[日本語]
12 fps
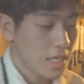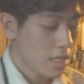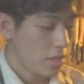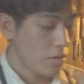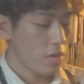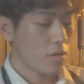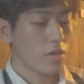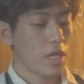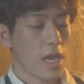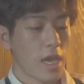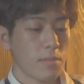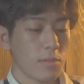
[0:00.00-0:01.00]
いろいろ
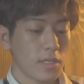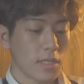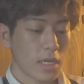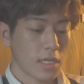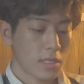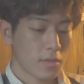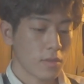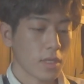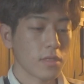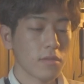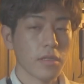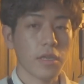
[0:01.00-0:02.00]
ね難しそうなん
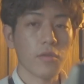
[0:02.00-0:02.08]
ですよね、